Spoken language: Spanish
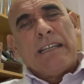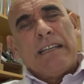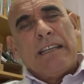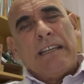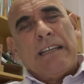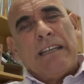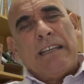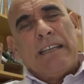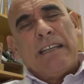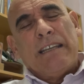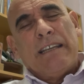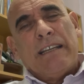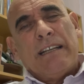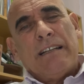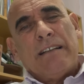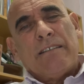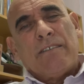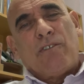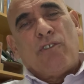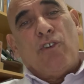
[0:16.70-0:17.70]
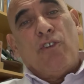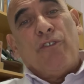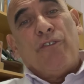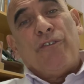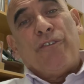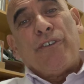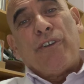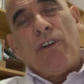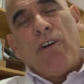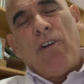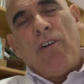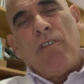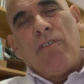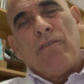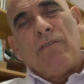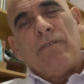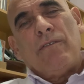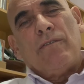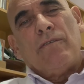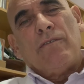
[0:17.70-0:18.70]
y el control
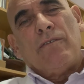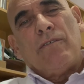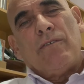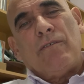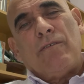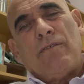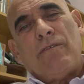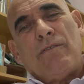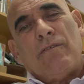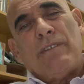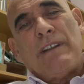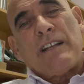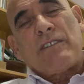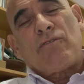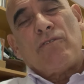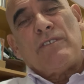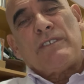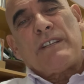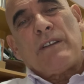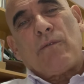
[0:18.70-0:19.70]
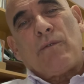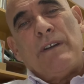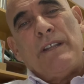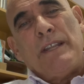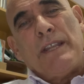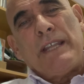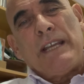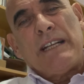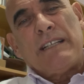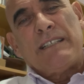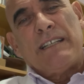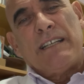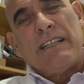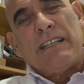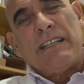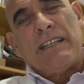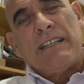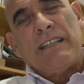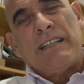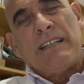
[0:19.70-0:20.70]
o, las consecuencias
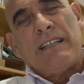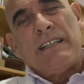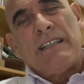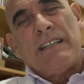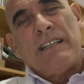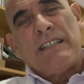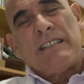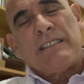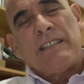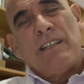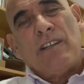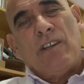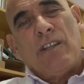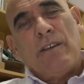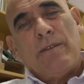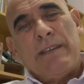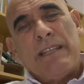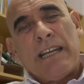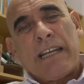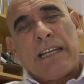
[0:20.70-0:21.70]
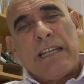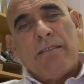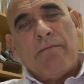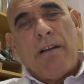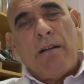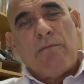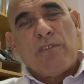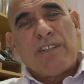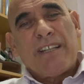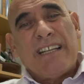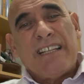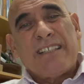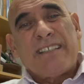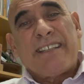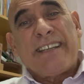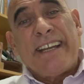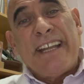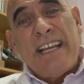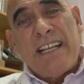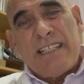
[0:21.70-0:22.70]
del estilo de vida que llevamos, el
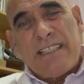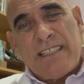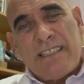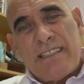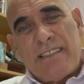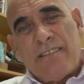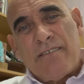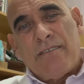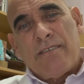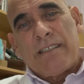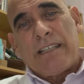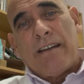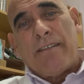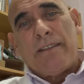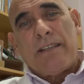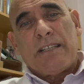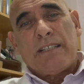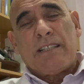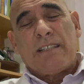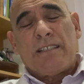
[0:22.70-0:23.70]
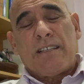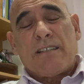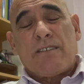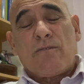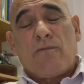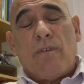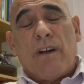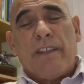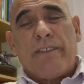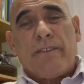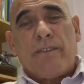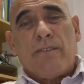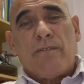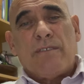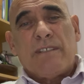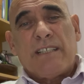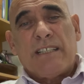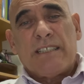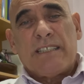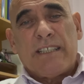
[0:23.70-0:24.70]
estrés, ¿no? que a veces es cuatro,
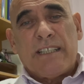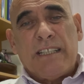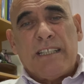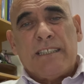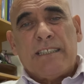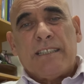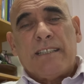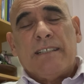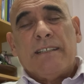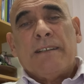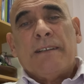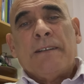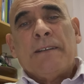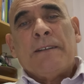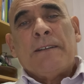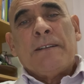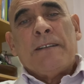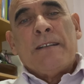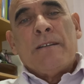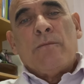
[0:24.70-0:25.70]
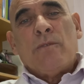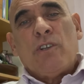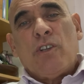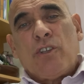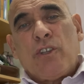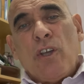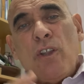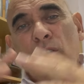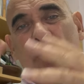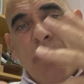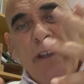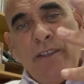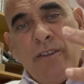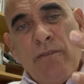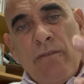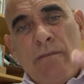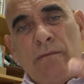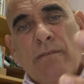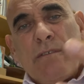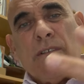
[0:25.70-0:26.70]
no es estrés. Bueno, todo
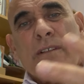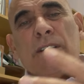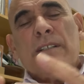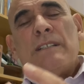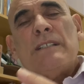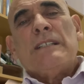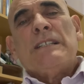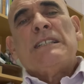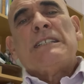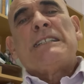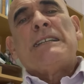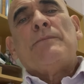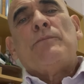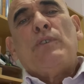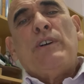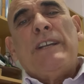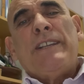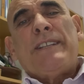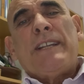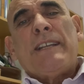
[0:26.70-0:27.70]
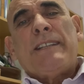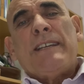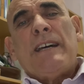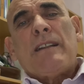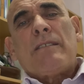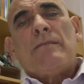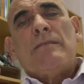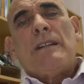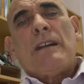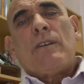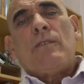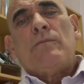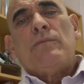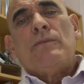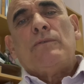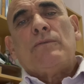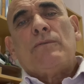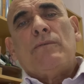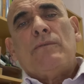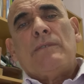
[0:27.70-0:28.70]
ello se puede tratar con
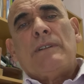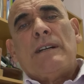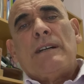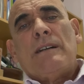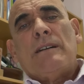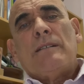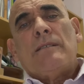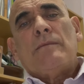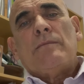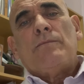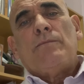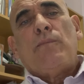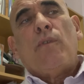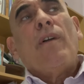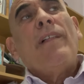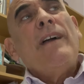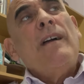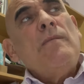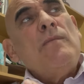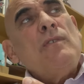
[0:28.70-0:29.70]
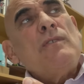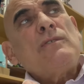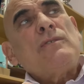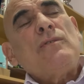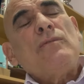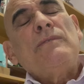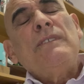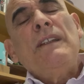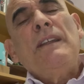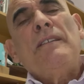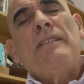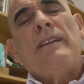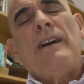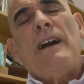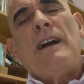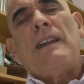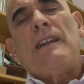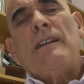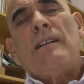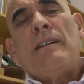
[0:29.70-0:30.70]
acupuntura. Podemos
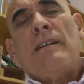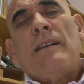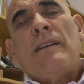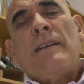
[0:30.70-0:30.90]
utilizar